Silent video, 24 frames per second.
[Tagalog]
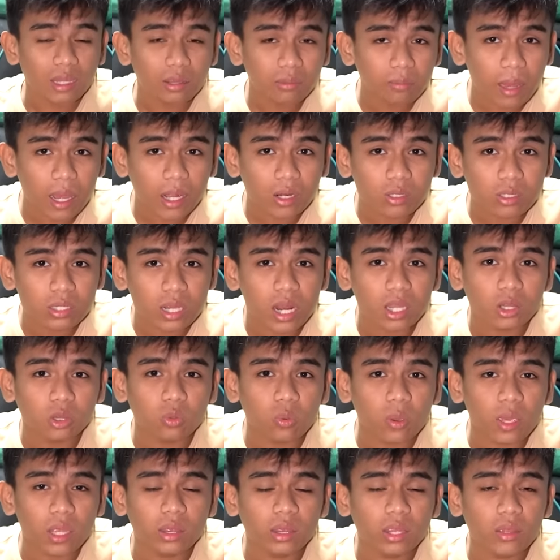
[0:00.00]
At meron silang
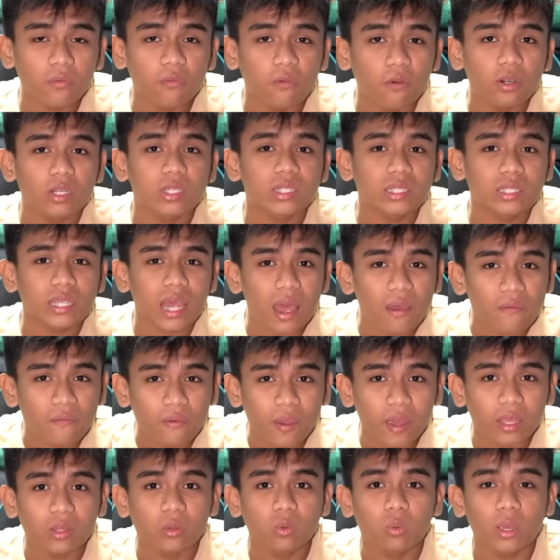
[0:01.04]

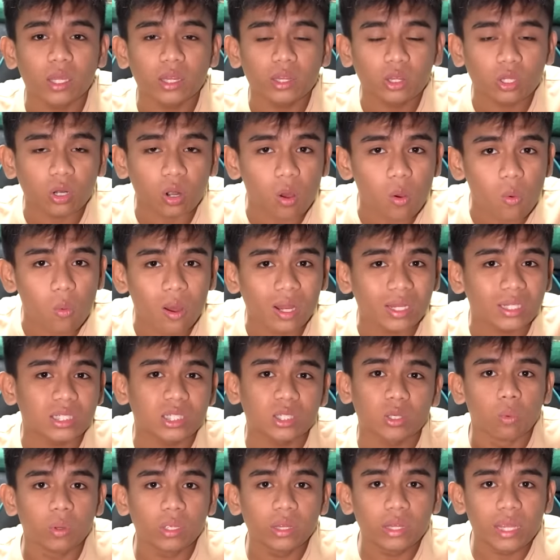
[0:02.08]
24-7
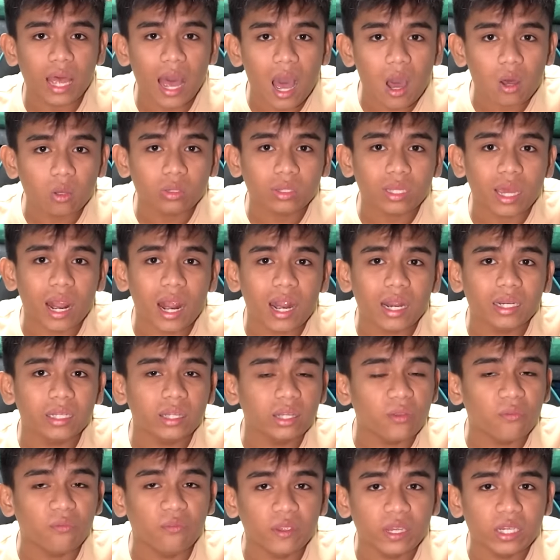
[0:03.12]
withdrawals without
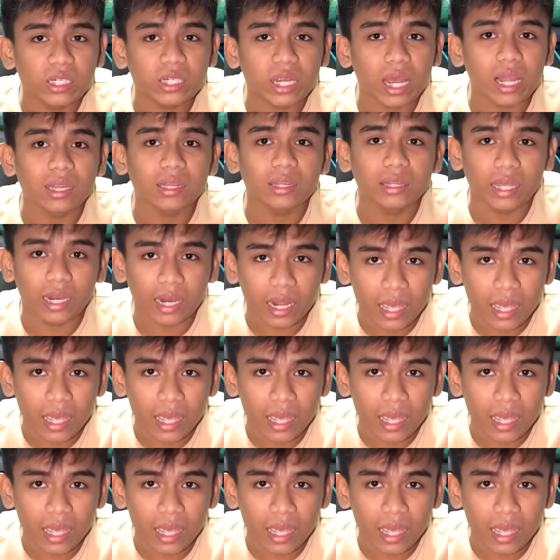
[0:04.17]
artificial delay